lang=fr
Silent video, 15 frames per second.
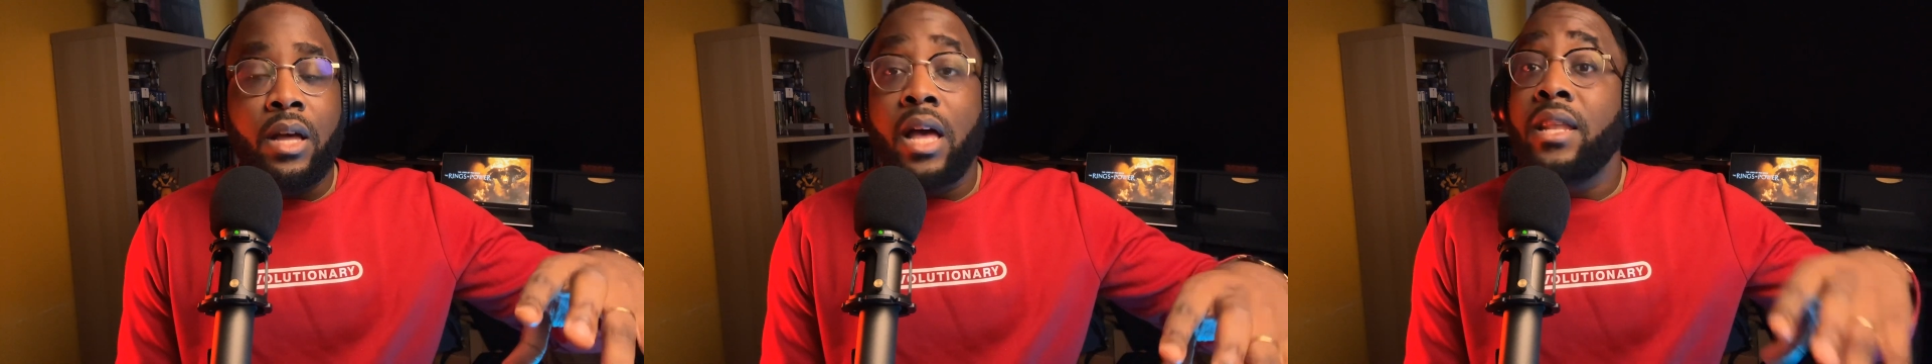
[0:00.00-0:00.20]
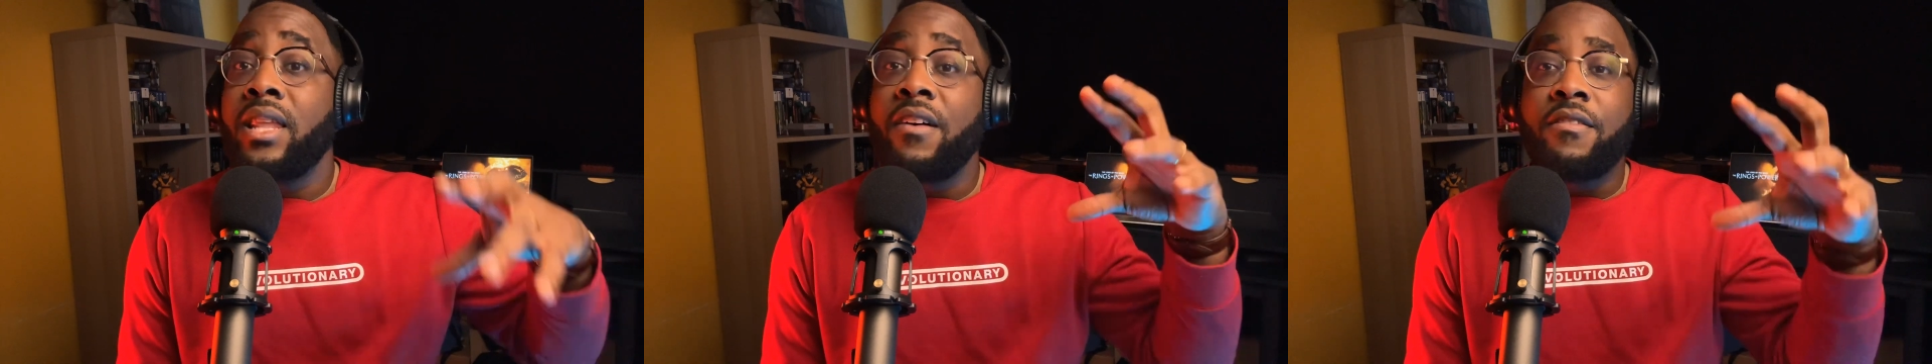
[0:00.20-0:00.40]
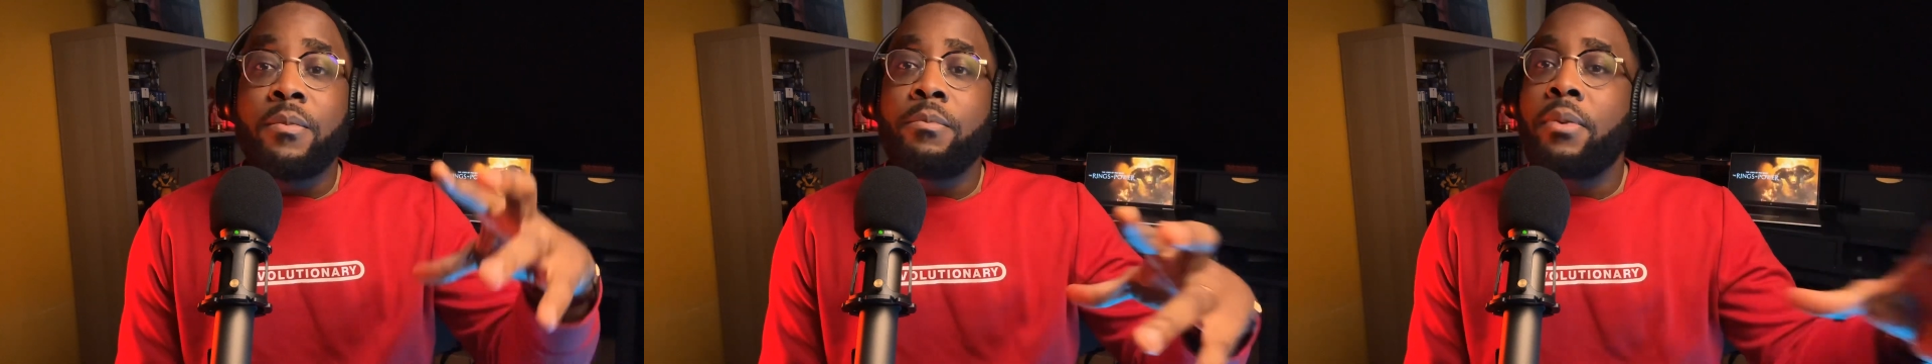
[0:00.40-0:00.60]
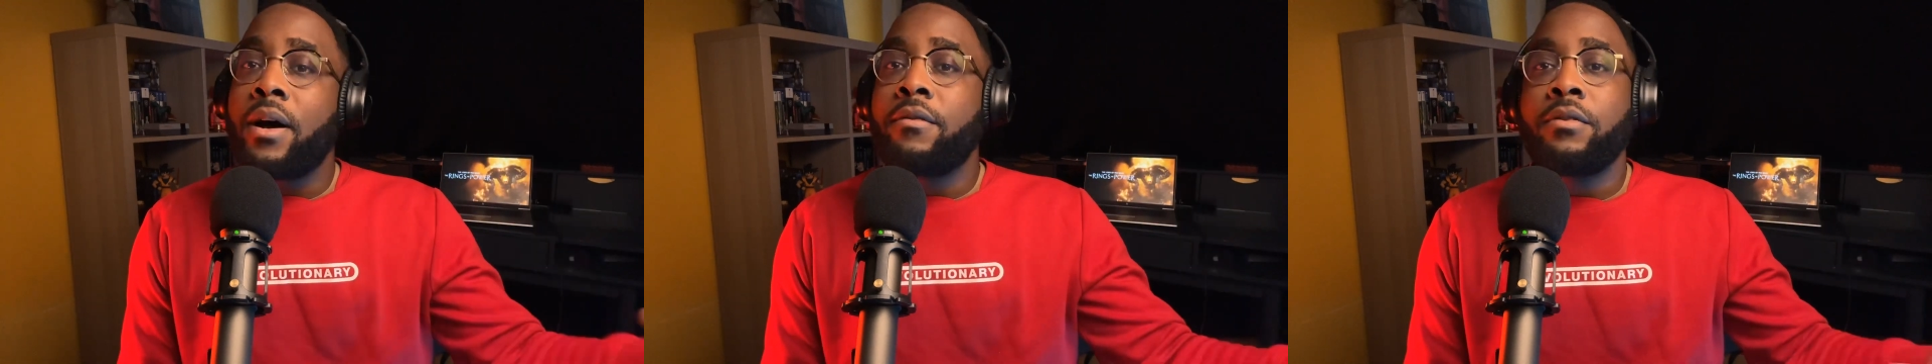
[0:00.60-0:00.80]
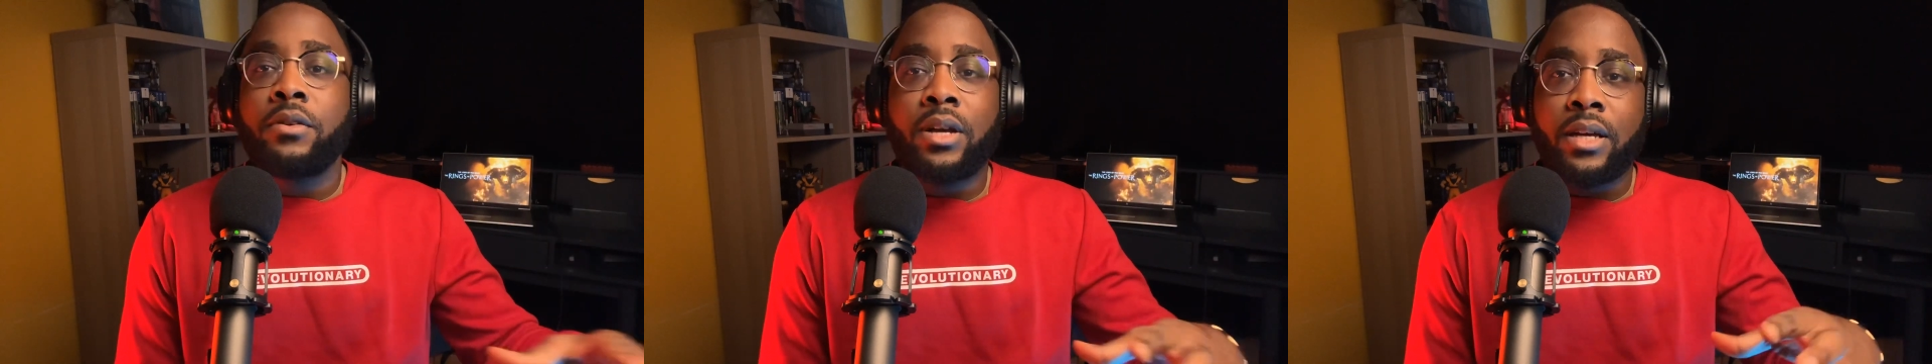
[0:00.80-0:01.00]
elle n'avait
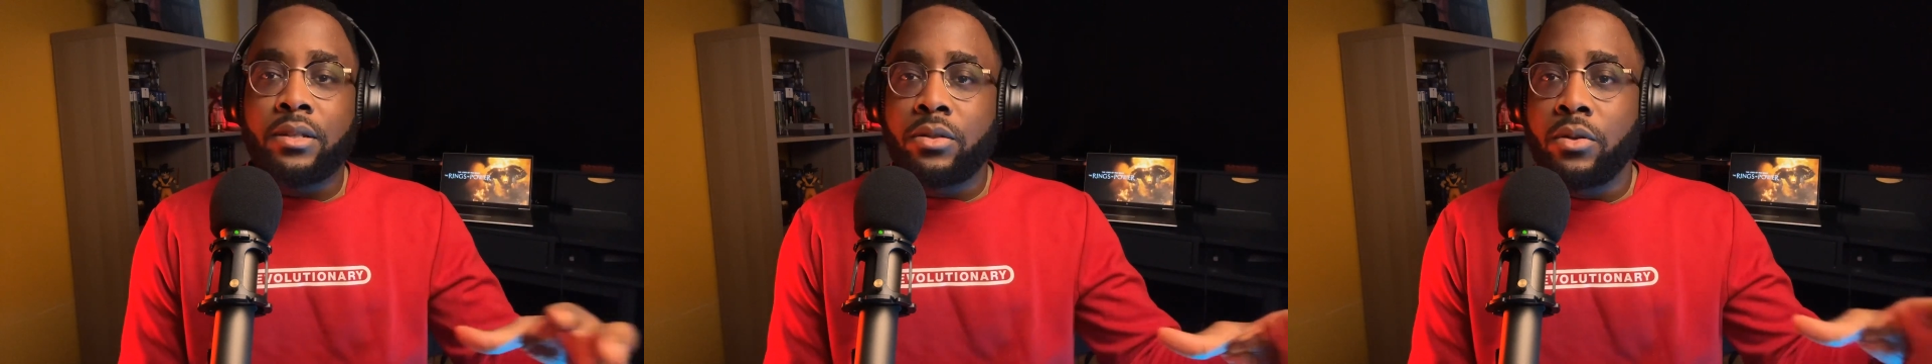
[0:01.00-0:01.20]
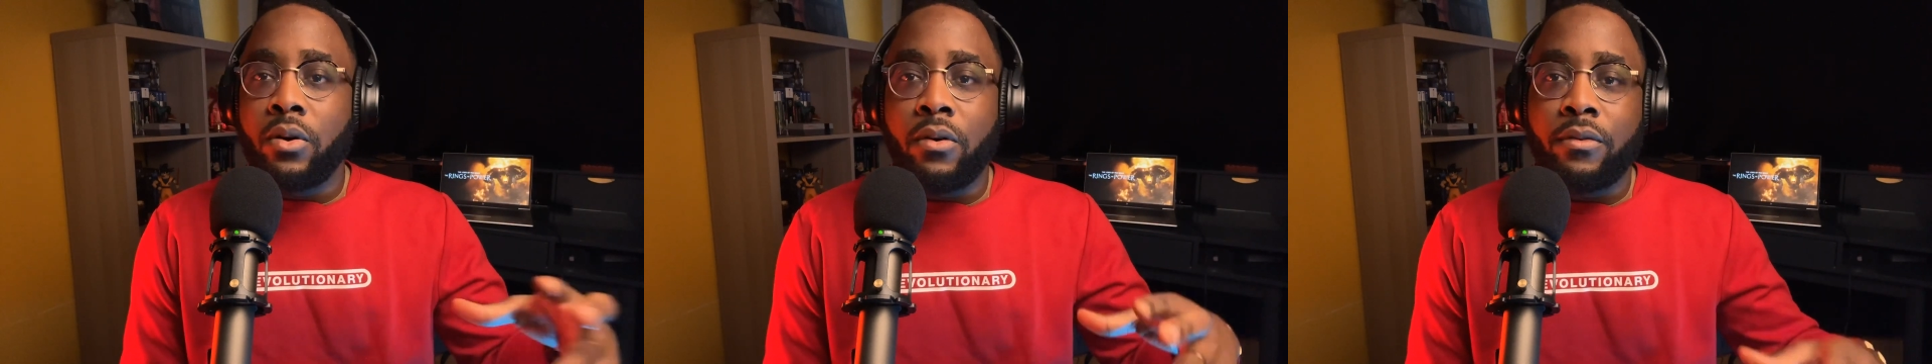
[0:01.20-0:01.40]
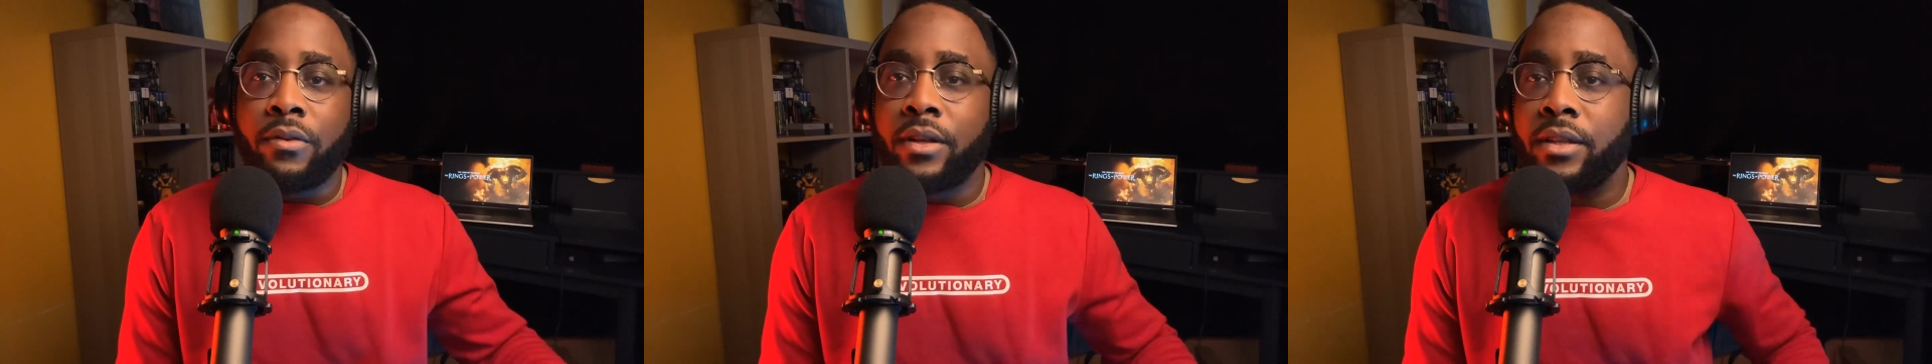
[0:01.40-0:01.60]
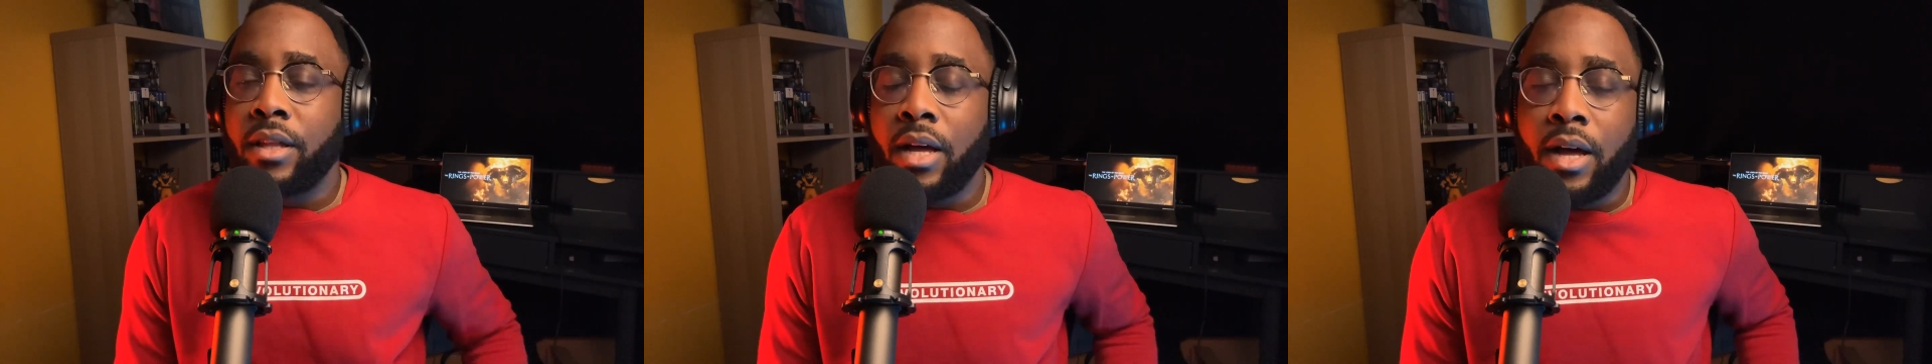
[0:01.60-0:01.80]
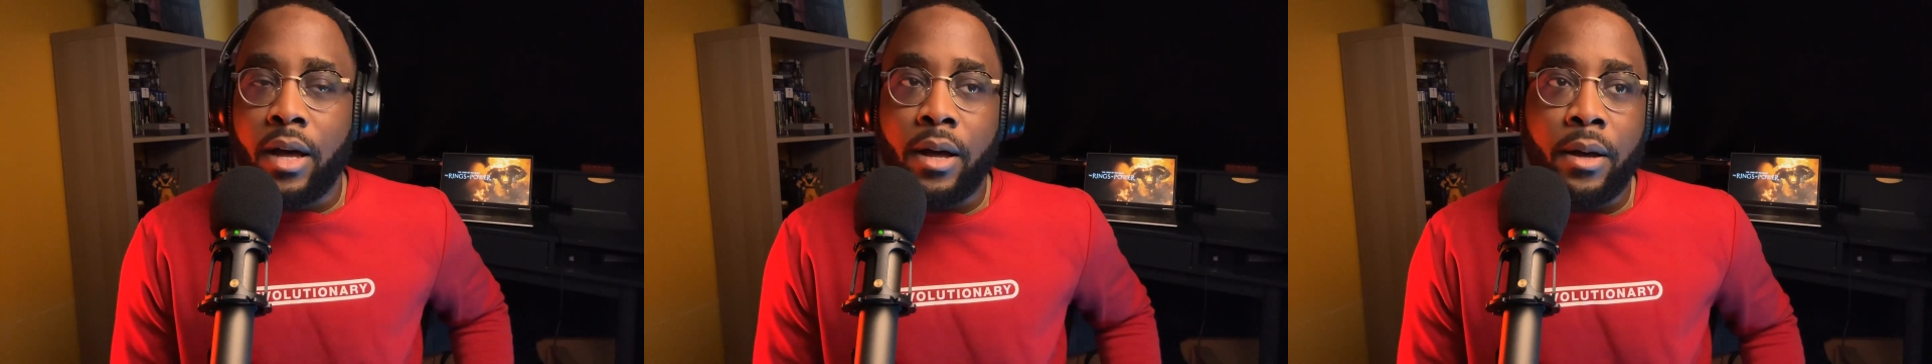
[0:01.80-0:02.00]
pas vocation en fait
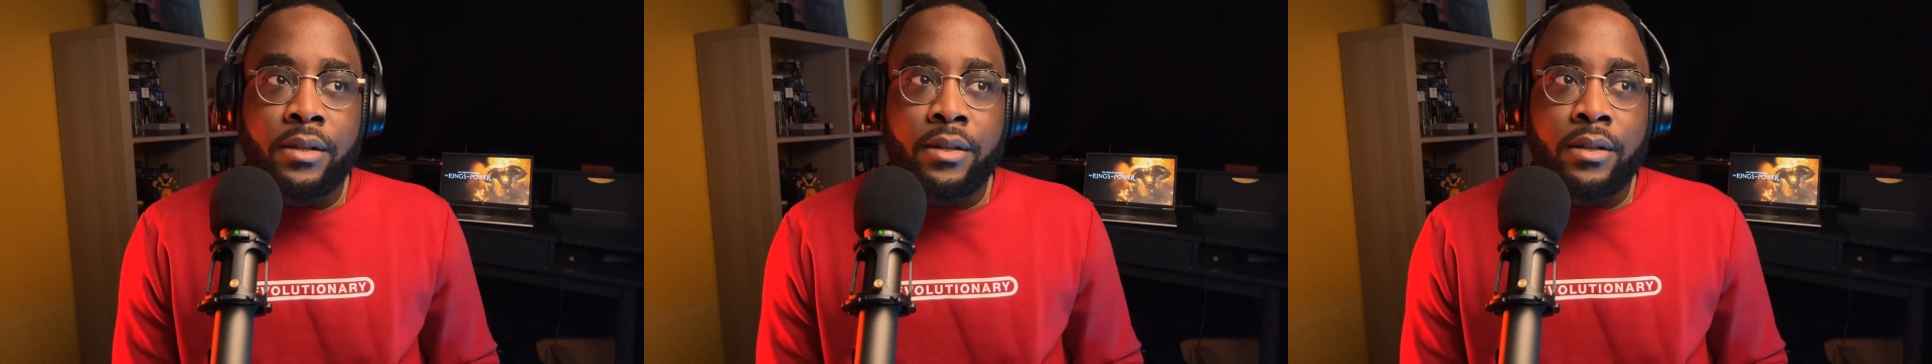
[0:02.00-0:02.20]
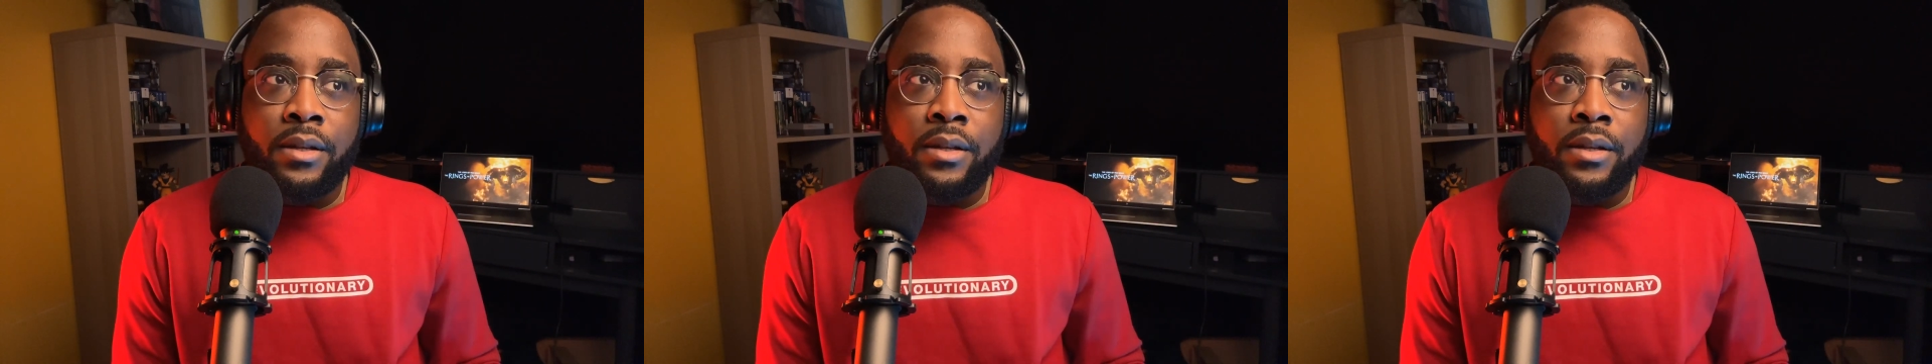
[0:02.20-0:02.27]
à,